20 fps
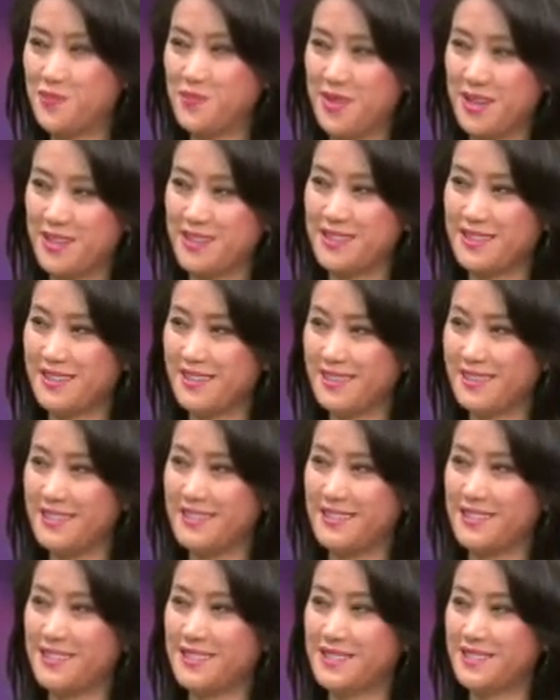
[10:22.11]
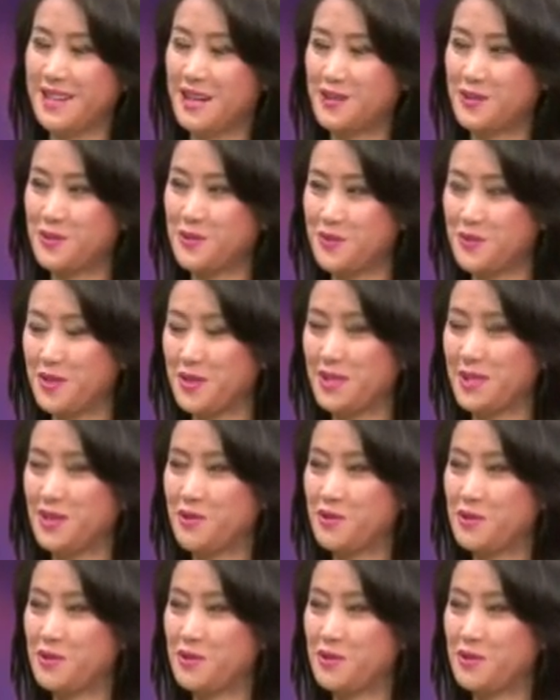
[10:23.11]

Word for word: 别的艺人当中学到，